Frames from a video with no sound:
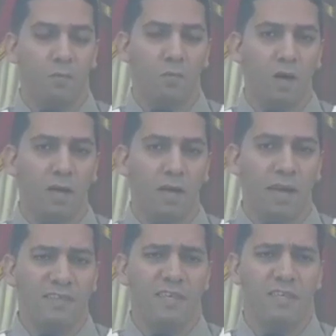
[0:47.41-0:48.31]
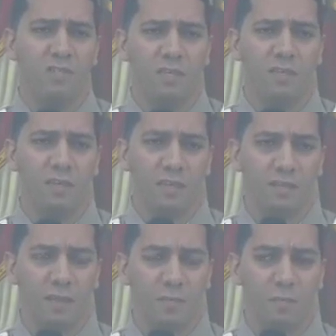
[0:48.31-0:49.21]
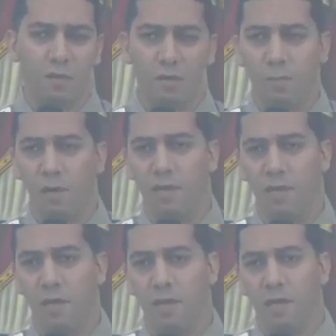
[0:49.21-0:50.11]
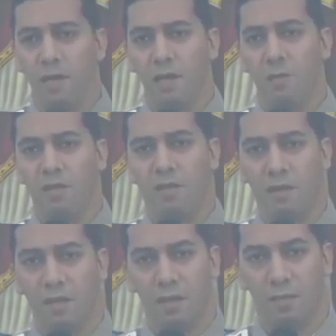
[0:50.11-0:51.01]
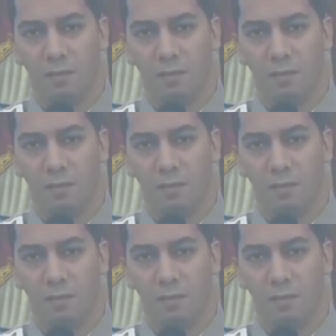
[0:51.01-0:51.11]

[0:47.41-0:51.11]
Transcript: واذى شديد جدا من قبل الوثنيين